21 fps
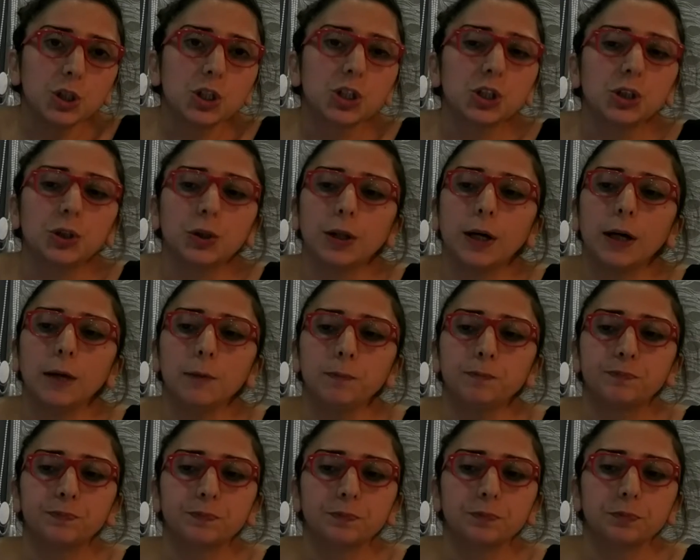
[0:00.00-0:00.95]
dışında
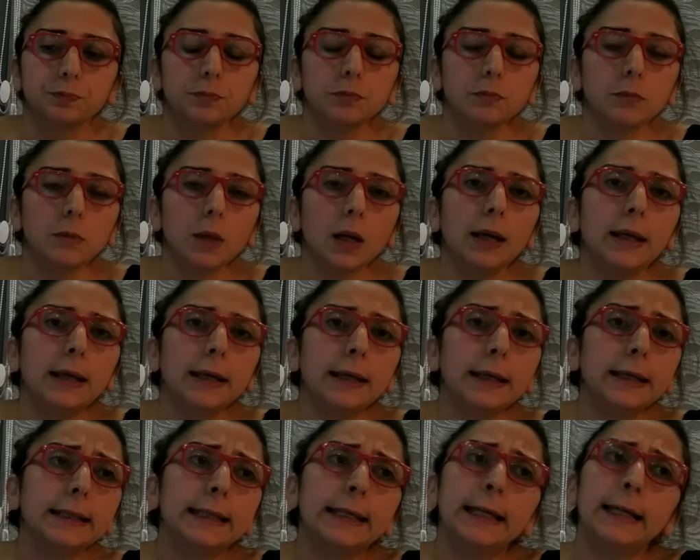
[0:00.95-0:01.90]

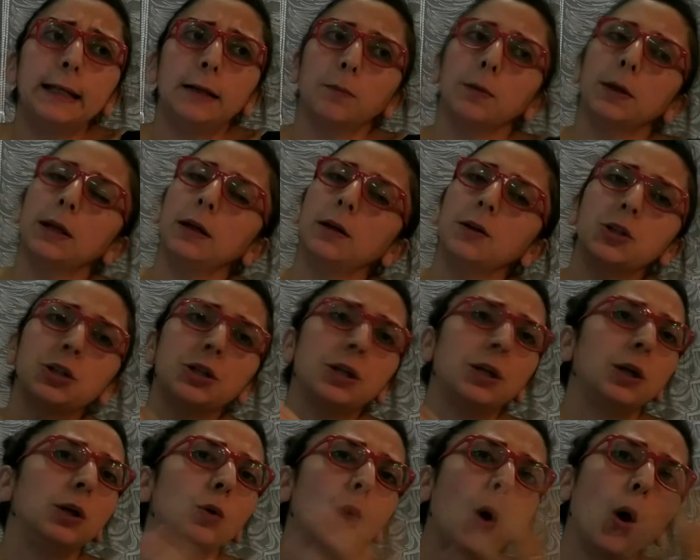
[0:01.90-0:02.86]
e, diyelim ki
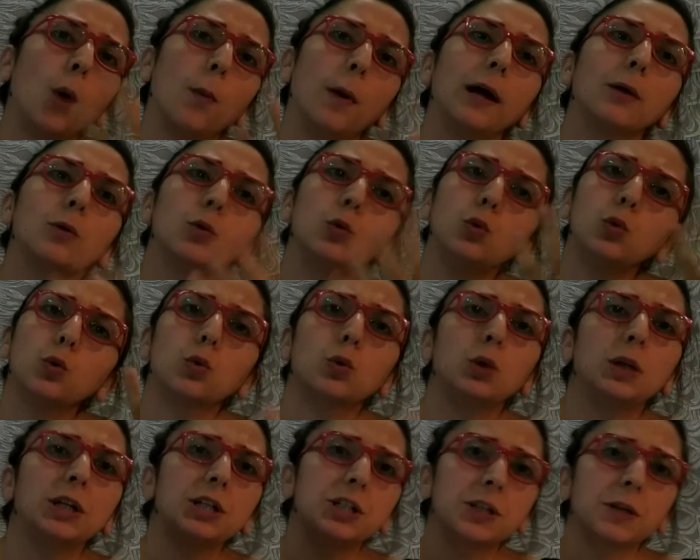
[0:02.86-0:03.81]
işte normal günlük
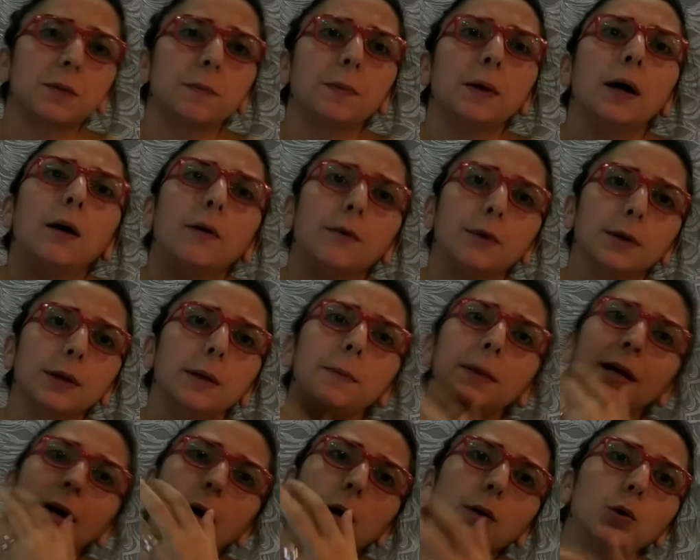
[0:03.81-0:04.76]
güneşlik bir havada
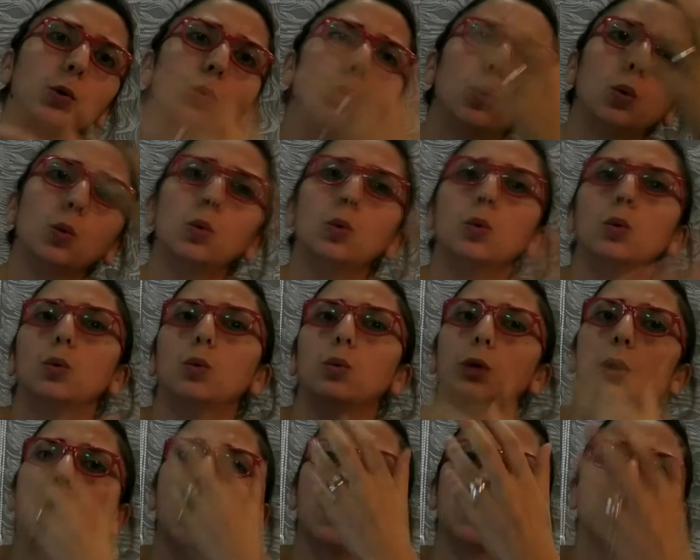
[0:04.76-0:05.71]
bir anda dolu
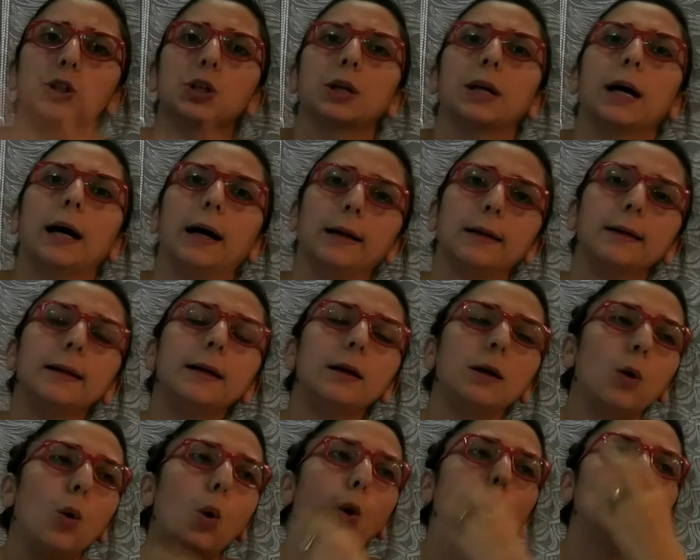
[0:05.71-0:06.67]
yağış
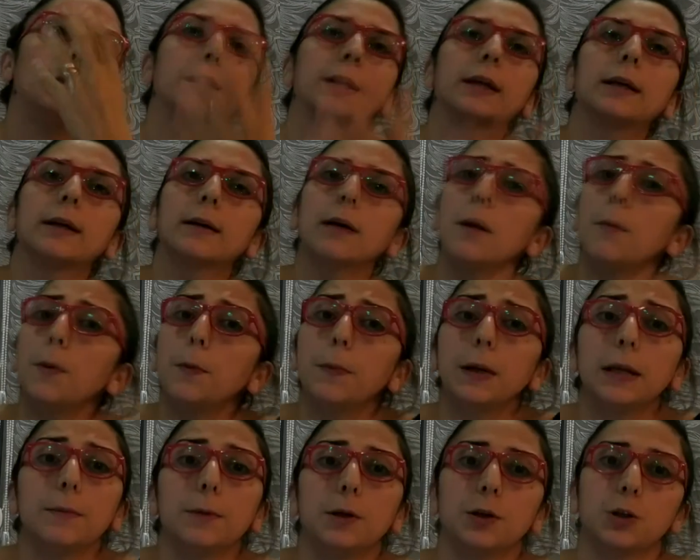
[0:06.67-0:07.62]
geldi. 10 dakika ama
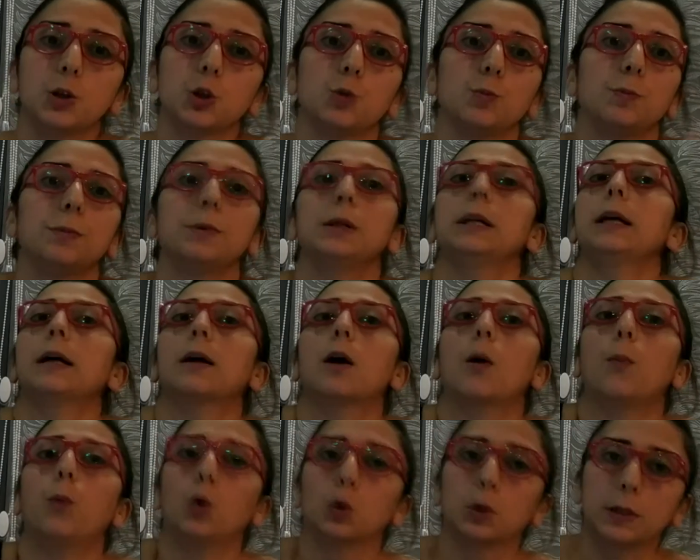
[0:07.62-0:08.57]
benim aracım yine
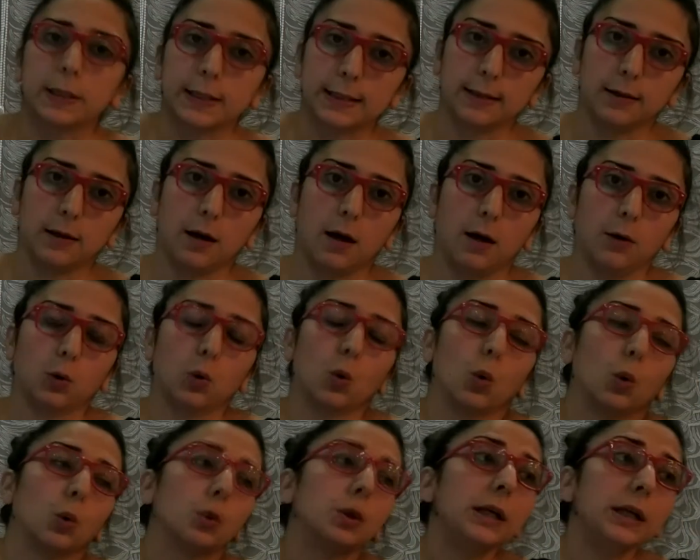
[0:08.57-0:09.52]
kaporta zararı
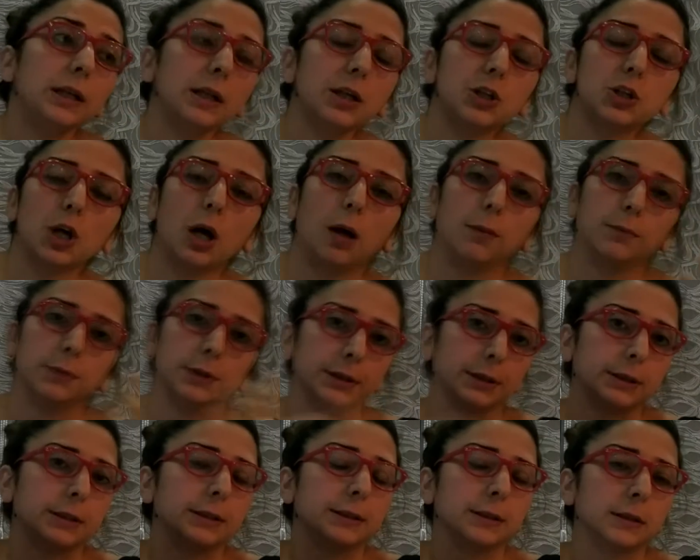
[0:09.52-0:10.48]
gördü. Yine
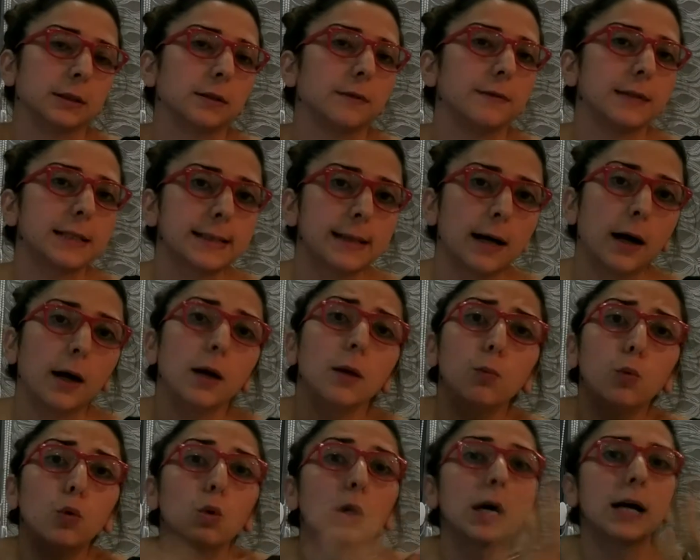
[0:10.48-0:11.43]
camları kırıldı
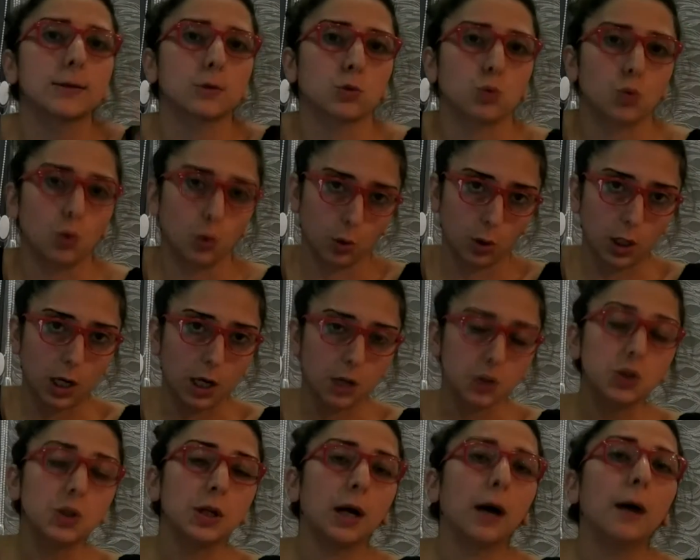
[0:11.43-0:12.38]
vesaire. Bu kaskoyu
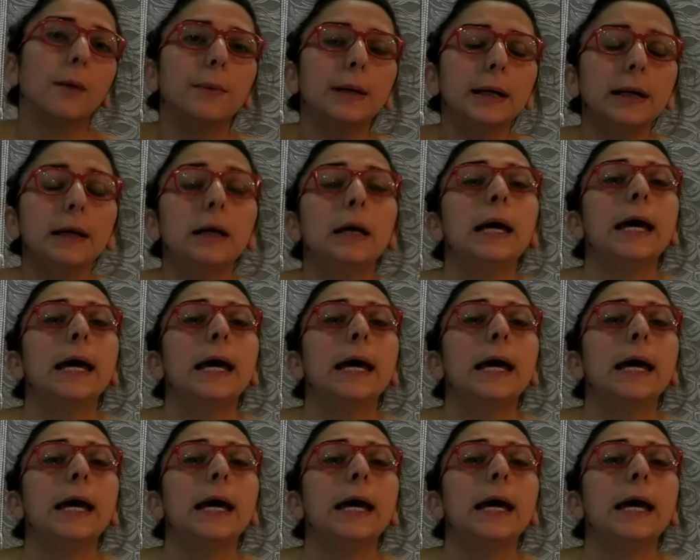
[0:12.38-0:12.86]
karşılar mı?